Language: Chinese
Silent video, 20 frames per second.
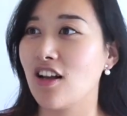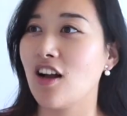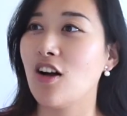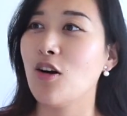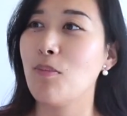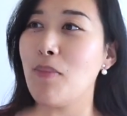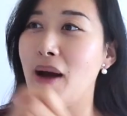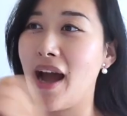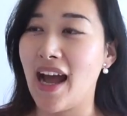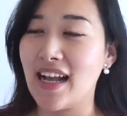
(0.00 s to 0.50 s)
然
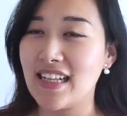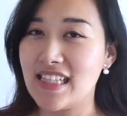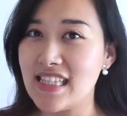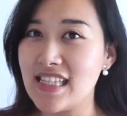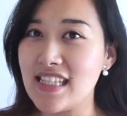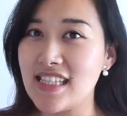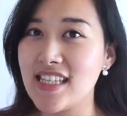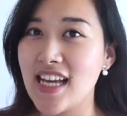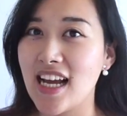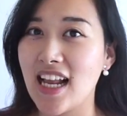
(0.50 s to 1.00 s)
后把它
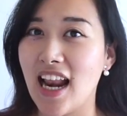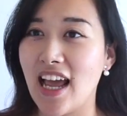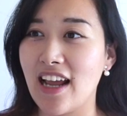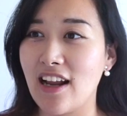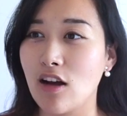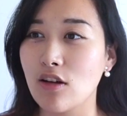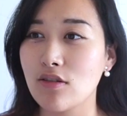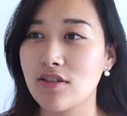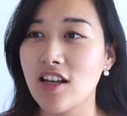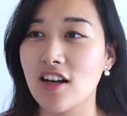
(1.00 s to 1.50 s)
记下来，
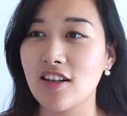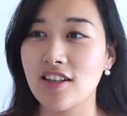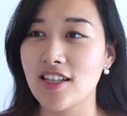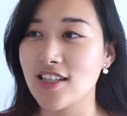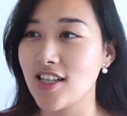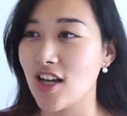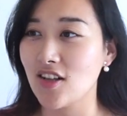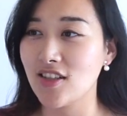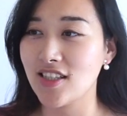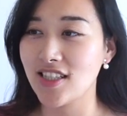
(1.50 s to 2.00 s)
然后第二天
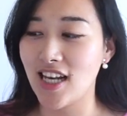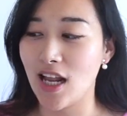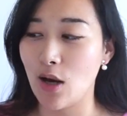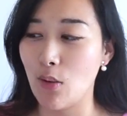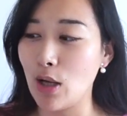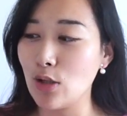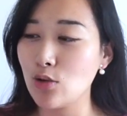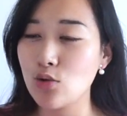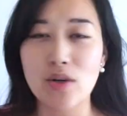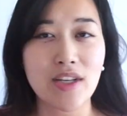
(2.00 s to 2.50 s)
早上起来
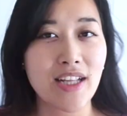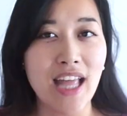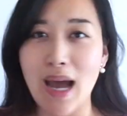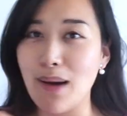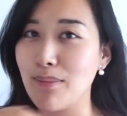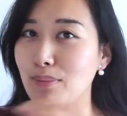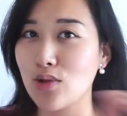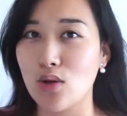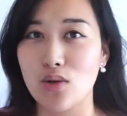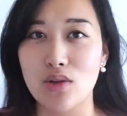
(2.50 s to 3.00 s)
完全
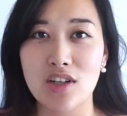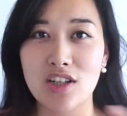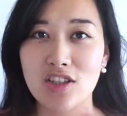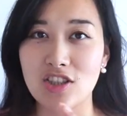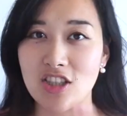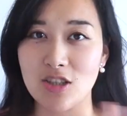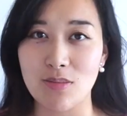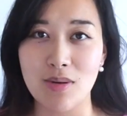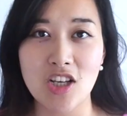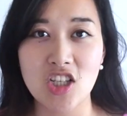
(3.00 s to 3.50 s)
看不懂那个
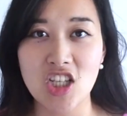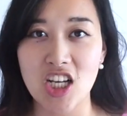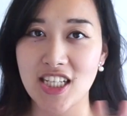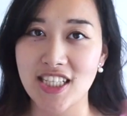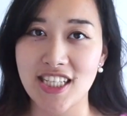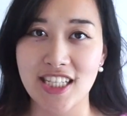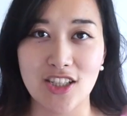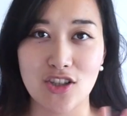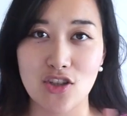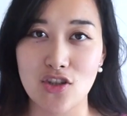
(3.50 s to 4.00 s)
纸片
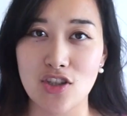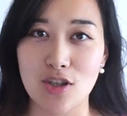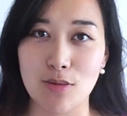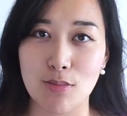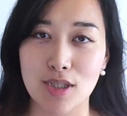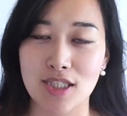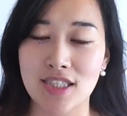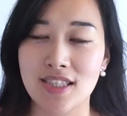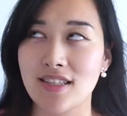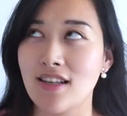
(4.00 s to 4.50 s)
上写的是什
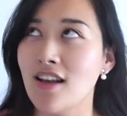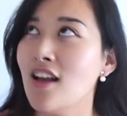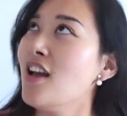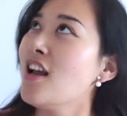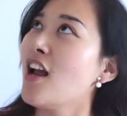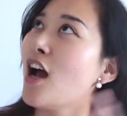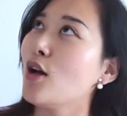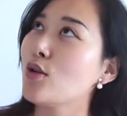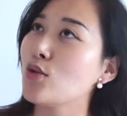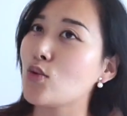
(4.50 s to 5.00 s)
么字，
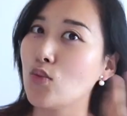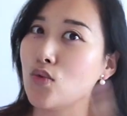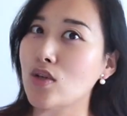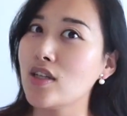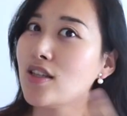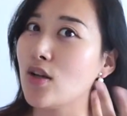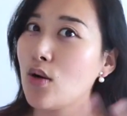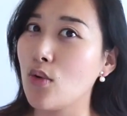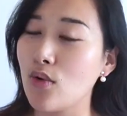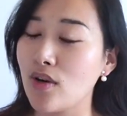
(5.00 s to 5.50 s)
然后努
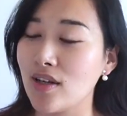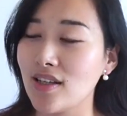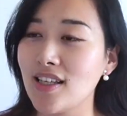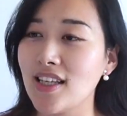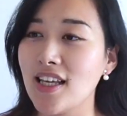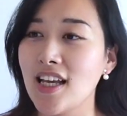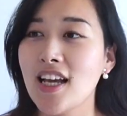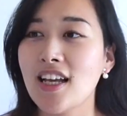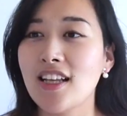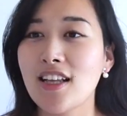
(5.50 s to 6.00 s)
力的回
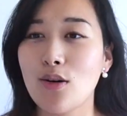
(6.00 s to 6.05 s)
忆。